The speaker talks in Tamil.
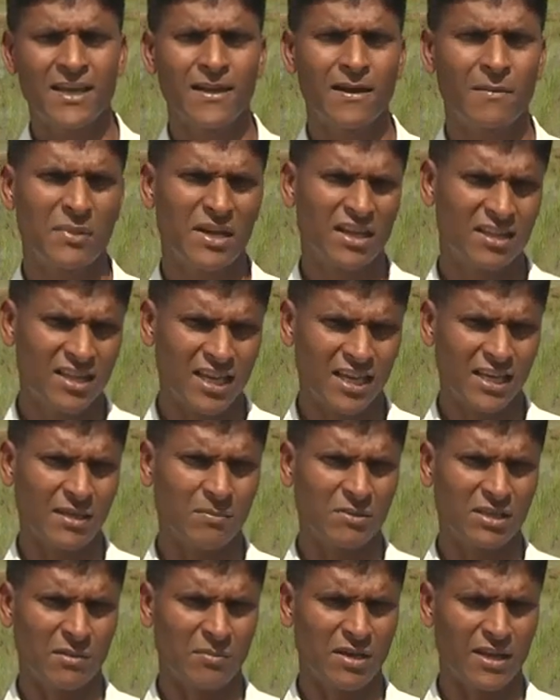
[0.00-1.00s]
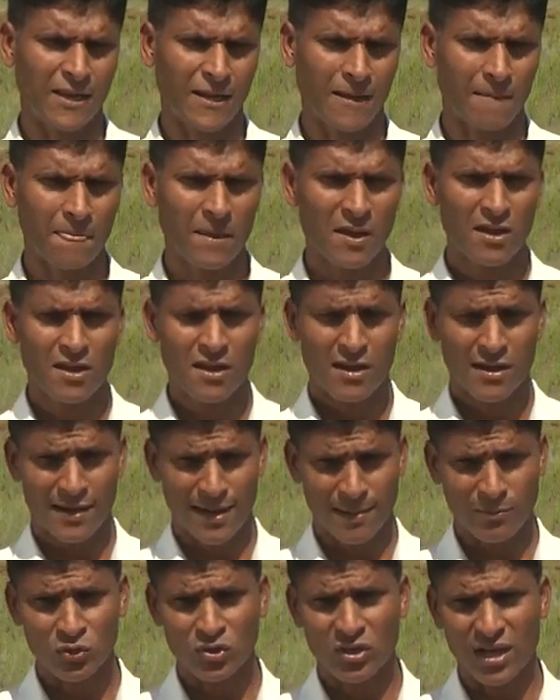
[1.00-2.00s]
அதேபோல் முன்னர்
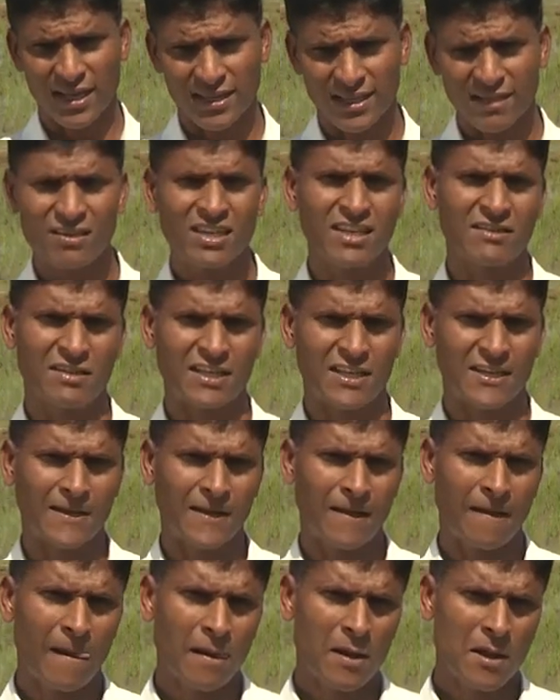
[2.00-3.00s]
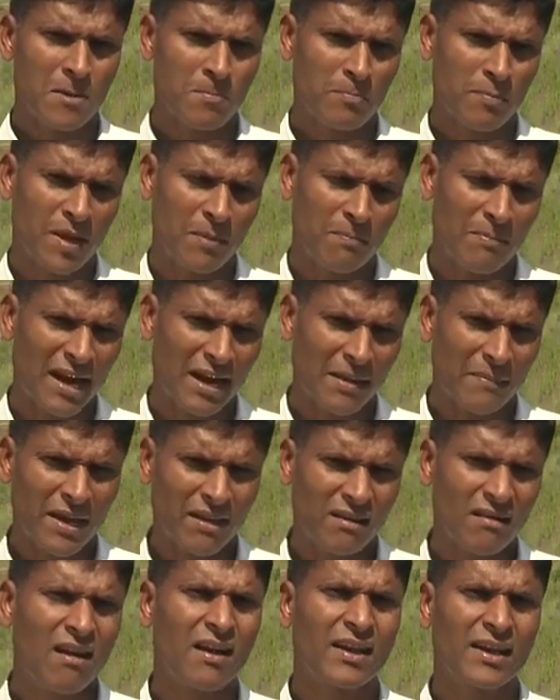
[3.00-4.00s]
பனிப்பூச்சியின் தாக்கம் பயிற்சிகையின்
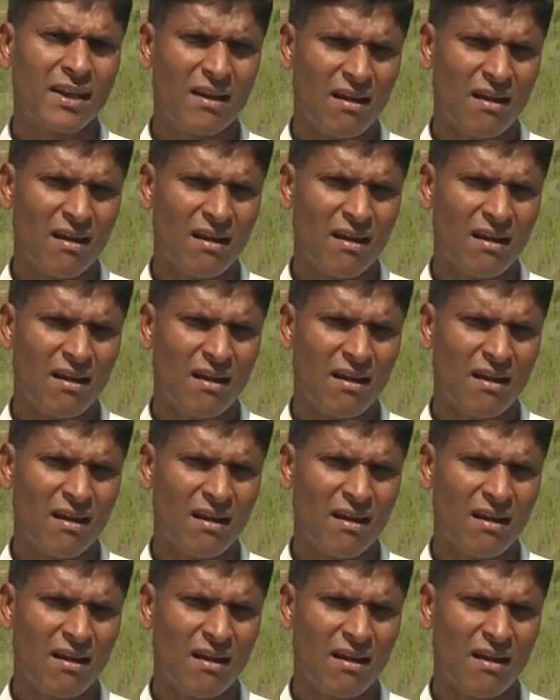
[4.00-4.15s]
ஆரம்பத்தில்